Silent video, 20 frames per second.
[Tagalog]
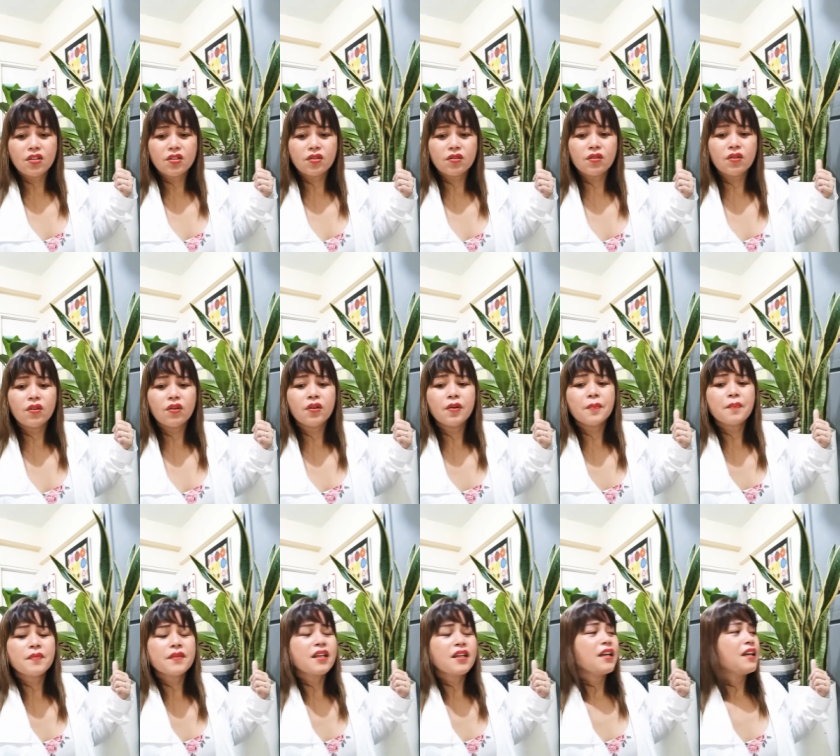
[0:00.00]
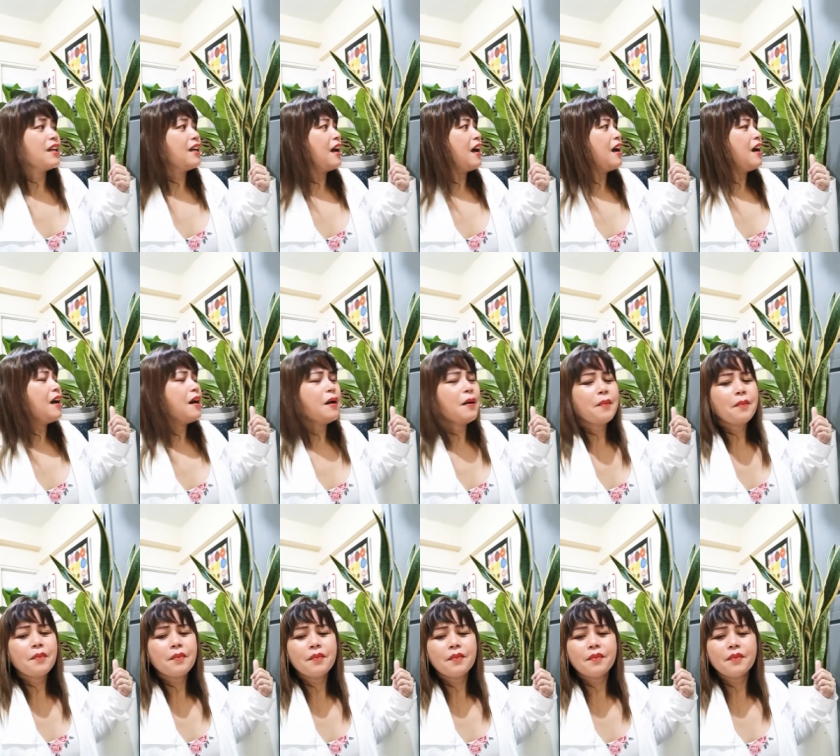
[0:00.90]
So,
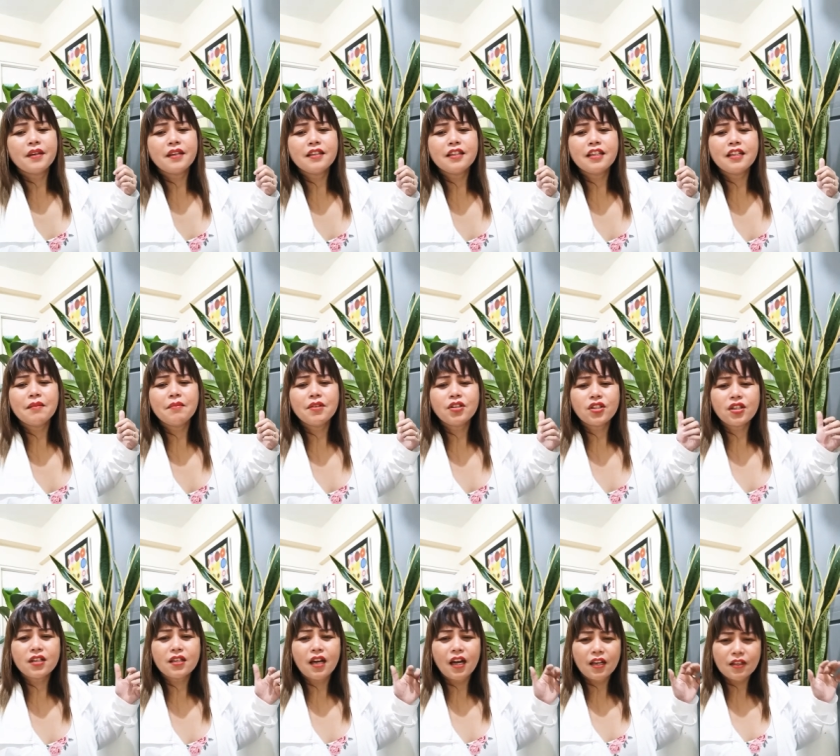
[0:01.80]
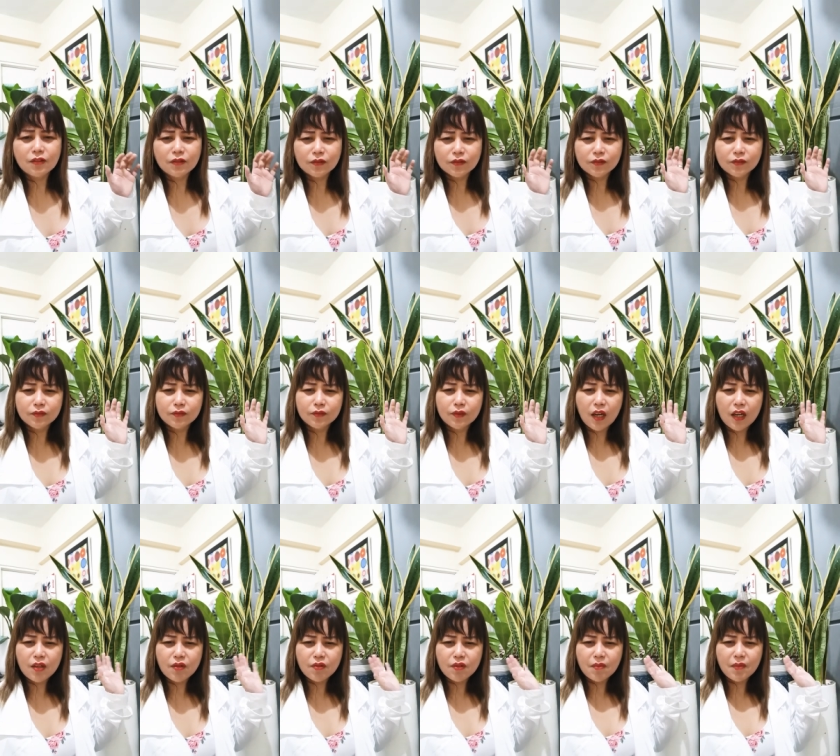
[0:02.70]
um, hindi naman siya ganong,
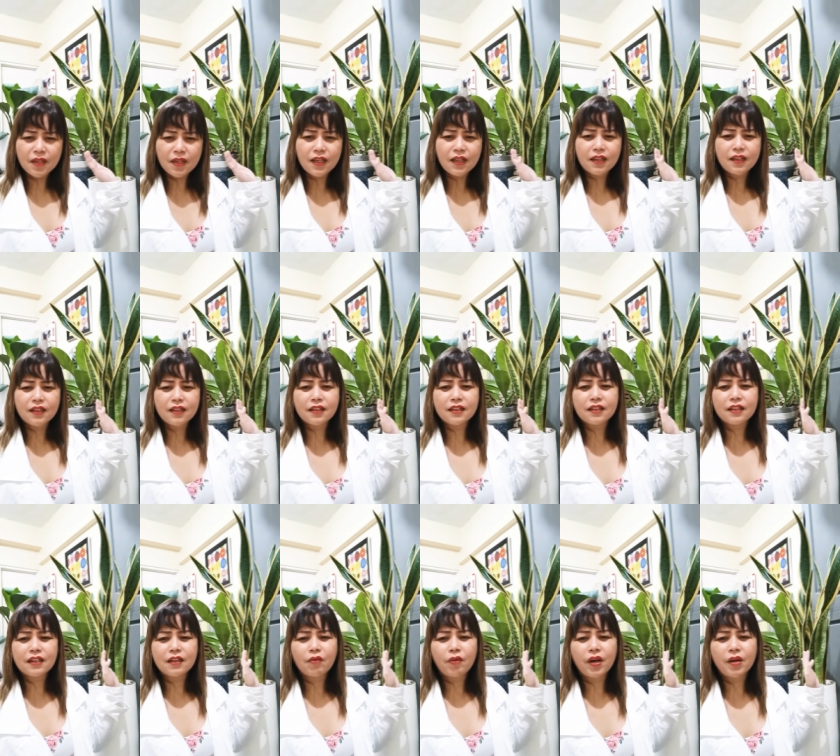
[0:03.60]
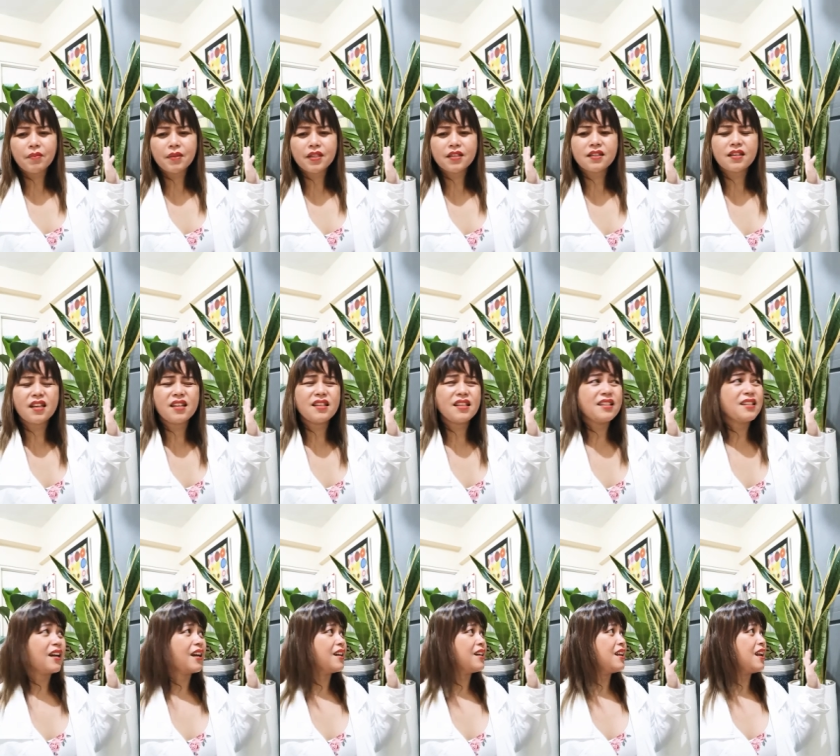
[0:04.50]
ano naman ang requirement niya, hindi
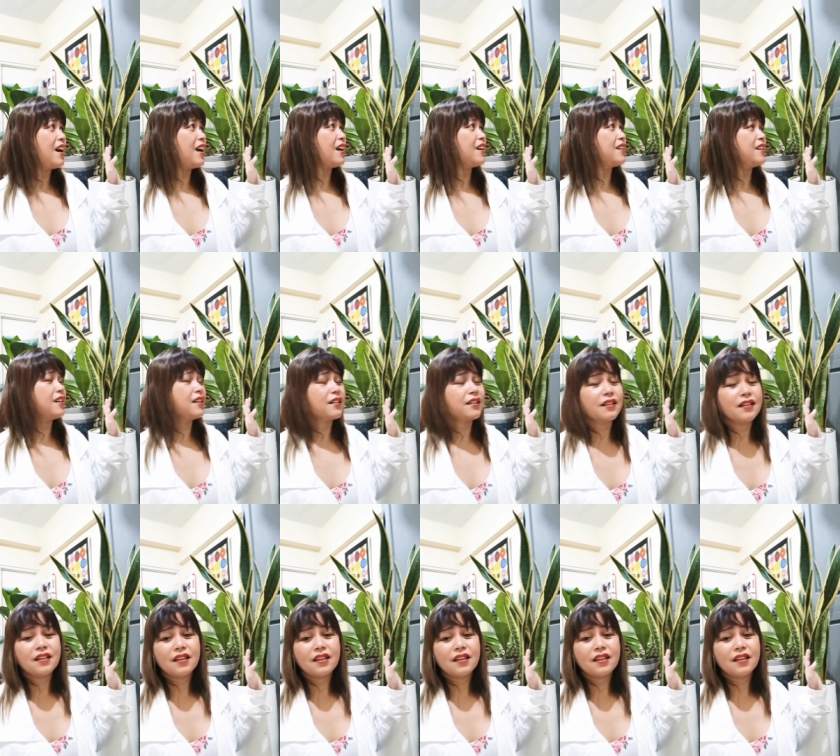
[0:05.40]
niya kailangan ng